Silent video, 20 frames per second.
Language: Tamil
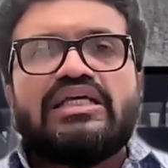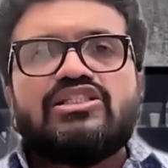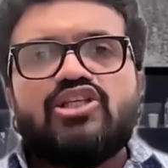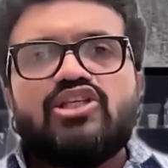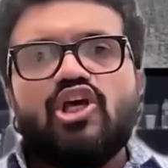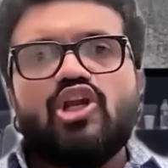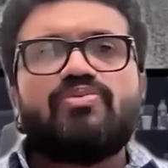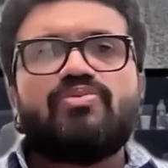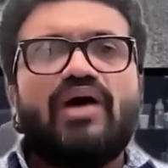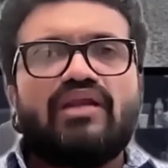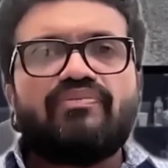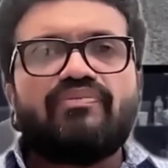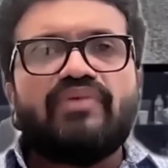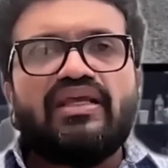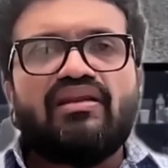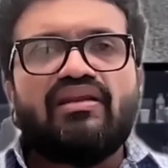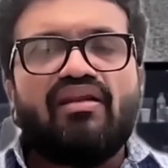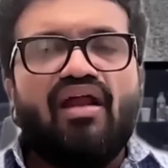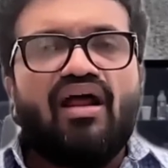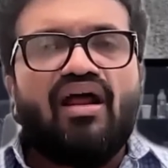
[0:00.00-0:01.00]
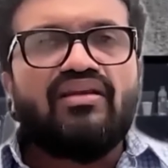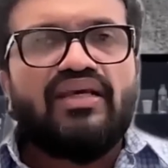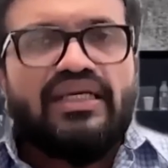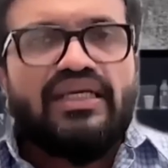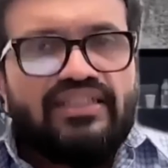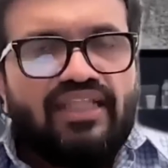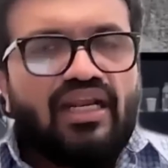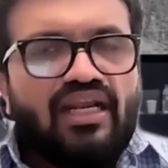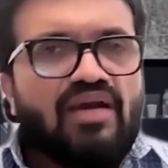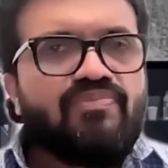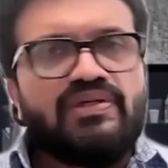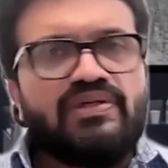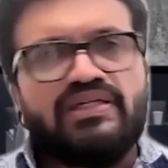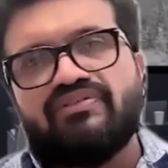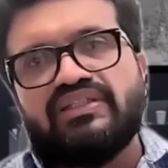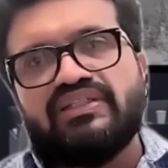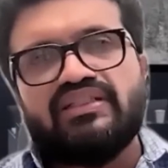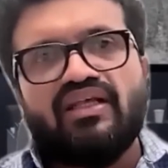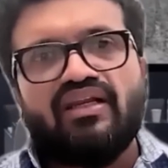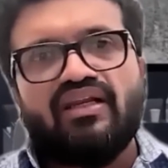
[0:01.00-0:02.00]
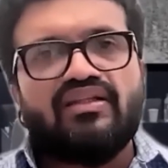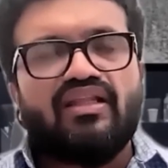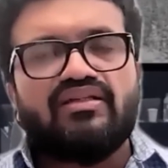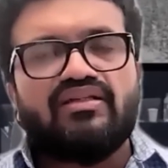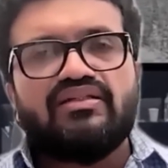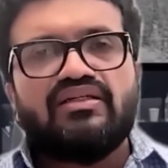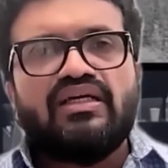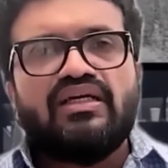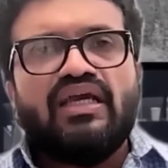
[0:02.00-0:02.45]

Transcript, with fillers: சிறுபான்மையினரால் எதிர்க்கப்பட்டு வந்திருந்தது